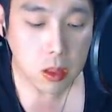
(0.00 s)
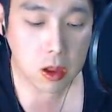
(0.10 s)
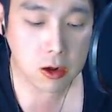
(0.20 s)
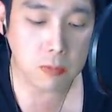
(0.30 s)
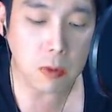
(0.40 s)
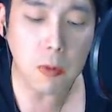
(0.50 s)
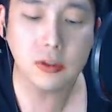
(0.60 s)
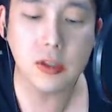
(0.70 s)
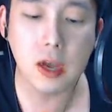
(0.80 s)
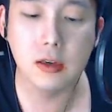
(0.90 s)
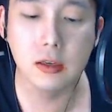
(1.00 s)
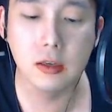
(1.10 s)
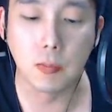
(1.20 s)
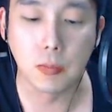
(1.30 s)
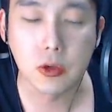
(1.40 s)
이런
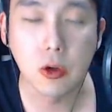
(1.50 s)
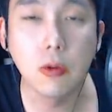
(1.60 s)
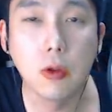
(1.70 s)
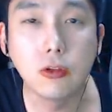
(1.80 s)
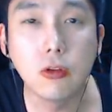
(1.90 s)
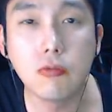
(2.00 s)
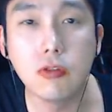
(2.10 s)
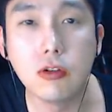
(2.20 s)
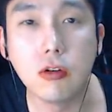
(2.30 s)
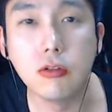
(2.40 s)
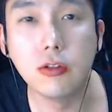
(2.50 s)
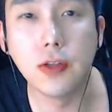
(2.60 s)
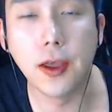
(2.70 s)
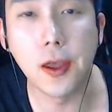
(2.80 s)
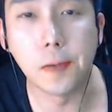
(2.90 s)
뻑뻑살은 저번에 어떤 분이
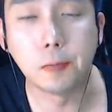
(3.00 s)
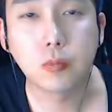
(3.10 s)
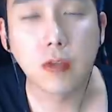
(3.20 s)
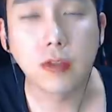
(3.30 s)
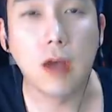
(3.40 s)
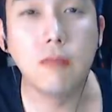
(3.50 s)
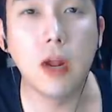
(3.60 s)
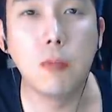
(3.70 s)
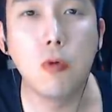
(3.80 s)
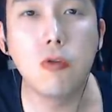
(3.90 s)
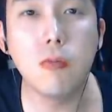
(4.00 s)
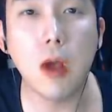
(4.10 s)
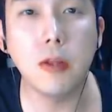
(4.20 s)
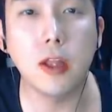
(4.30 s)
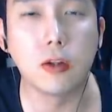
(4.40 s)
그러는데 다음날
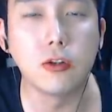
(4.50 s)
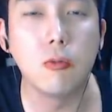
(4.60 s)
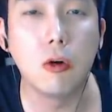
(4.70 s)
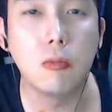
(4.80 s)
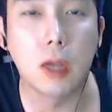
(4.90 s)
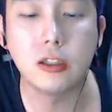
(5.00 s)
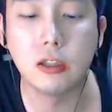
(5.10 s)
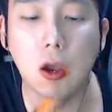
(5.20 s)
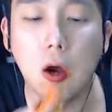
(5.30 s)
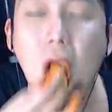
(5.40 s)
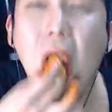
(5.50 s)
볶음밥에다 넣어서 먹으면 맛있대요.